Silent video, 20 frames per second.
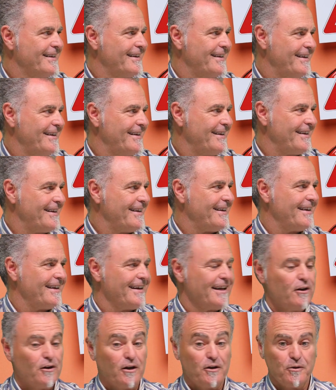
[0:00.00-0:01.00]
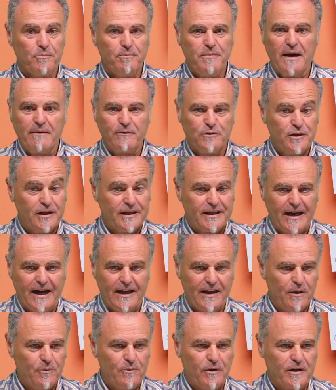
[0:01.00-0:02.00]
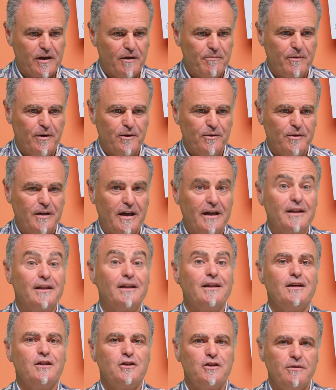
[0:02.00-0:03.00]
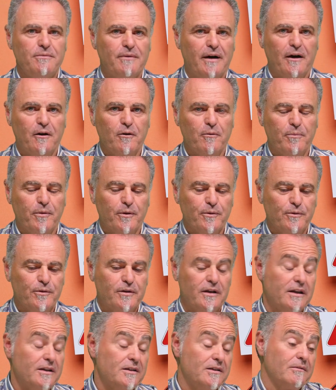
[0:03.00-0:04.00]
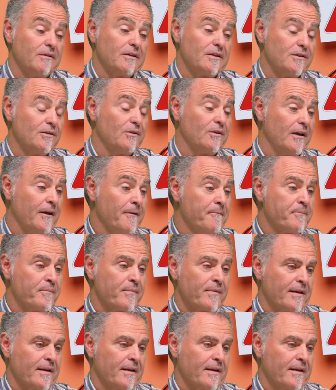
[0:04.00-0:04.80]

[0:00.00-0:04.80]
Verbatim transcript: Eh, allora dobbiamo cercare in qualche modo di anticipare un po' tutte le situazioni